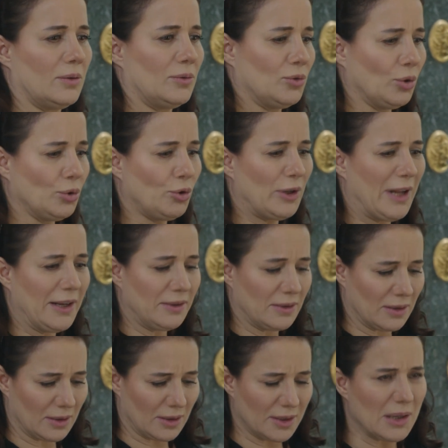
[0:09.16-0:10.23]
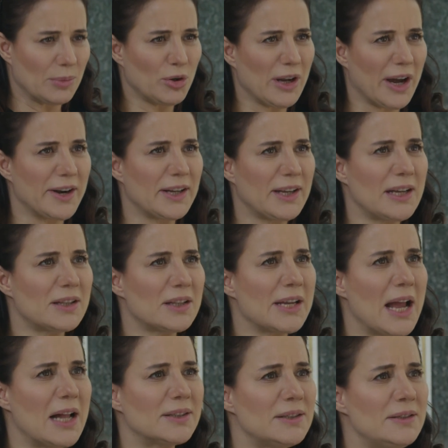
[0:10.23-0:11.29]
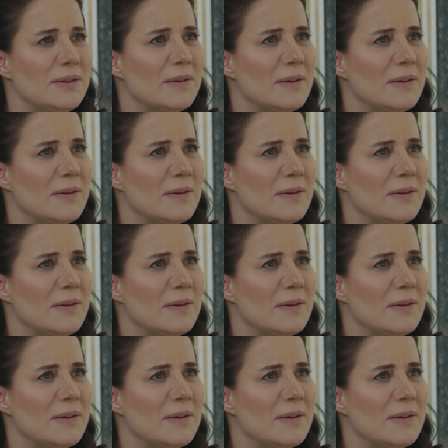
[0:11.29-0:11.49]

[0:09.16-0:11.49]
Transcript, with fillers: Ne oluyor lan? Yine böyle hareketli geldin.